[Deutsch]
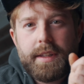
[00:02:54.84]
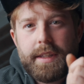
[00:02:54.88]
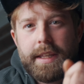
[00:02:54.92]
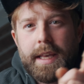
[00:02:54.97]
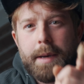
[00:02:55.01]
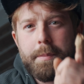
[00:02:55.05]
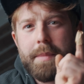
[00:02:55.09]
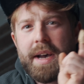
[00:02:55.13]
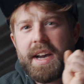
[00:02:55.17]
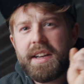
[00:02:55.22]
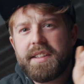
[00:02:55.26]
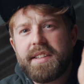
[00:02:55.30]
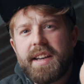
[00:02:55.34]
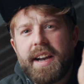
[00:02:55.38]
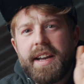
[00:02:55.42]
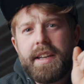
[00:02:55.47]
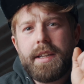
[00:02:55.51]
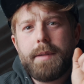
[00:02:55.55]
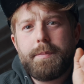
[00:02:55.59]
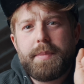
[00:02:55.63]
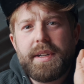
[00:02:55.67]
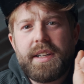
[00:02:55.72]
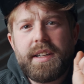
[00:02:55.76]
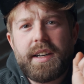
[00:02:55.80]
Ihr macht
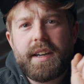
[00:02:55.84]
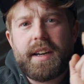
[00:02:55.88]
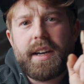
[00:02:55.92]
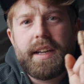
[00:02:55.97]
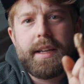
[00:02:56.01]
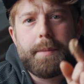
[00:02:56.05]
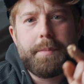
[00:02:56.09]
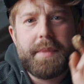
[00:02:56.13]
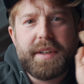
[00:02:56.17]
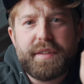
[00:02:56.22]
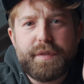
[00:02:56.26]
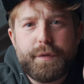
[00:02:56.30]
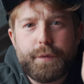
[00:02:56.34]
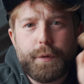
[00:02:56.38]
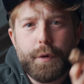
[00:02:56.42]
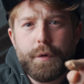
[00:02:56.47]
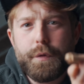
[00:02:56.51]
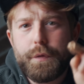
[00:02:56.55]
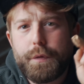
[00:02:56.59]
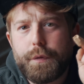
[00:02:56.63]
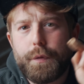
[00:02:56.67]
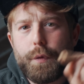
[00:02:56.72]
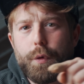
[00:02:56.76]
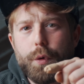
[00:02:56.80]
eine Bilderreihe mit
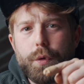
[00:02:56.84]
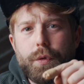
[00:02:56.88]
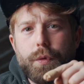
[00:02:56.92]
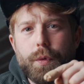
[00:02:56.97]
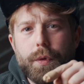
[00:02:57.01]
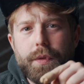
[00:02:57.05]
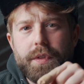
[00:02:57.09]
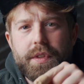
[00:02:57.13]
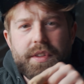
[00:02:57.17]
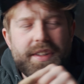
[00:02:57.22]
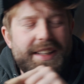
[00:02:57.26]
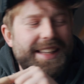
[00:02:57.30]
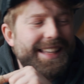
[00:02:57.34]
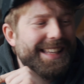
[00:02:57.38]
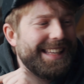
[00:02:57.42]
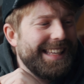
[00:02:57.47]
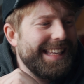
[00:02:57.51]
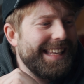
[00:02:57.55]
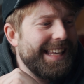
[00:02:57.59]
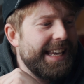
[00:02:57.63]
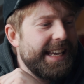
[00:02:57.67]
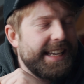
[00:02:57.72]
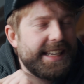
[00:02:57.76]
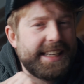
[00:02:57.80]
fünf Fotos.
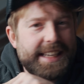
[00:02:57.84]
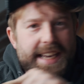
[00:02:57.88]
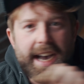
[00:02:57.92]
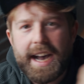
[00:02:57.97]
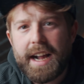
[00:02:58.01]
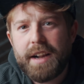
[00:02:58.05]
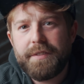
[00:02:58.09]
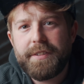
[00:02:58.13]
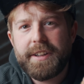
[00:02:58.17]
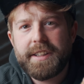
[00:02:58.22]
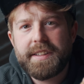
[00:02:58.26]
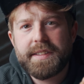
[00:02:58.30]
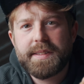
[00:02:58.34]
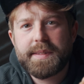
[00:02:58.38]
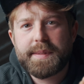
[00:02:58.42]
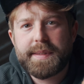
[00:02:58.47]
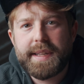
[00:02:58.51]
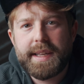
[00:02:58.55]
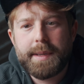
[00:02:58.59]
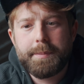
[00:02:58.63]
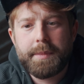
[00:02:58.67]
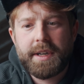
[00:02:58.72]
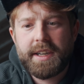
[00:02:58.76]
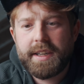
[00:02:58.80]
Egal welches
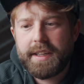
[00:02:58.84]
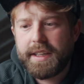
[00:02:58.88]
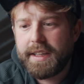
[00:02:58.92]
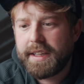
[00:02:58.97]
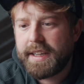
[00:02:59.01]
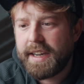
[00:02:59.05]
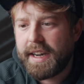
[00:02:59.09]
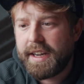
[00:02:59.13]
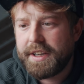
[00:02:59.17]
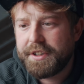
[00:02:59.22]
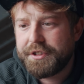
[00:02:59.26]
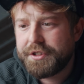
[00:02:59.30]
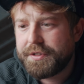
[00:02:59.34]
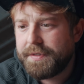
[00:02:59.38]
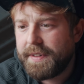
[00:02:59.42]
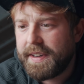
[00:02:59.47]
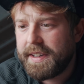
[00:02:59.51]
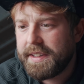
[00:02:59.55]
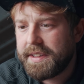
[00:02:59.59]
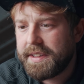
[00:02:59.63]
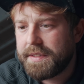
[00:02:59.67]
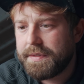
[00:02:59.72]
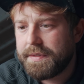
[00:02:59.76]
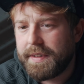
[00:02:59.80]
Thema, egal
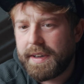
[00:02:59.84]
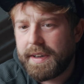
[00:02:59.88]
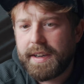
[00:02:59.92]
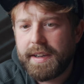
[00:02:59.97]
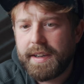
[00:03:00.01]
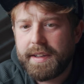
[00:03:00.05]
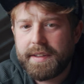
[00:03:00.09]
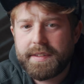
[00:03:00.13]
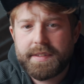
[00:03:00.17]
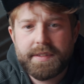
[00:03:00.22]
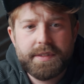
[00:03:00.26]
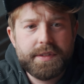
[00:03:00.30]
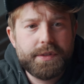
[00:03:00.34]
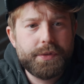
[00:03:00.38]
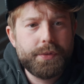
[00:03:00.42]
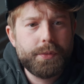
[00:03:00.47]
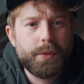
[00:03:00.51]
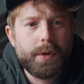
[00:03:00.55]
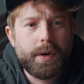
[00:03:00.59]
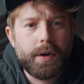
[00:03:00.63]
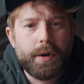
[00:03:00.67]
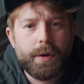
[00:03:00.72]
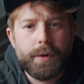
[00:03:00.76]
schwarz-weiß, zu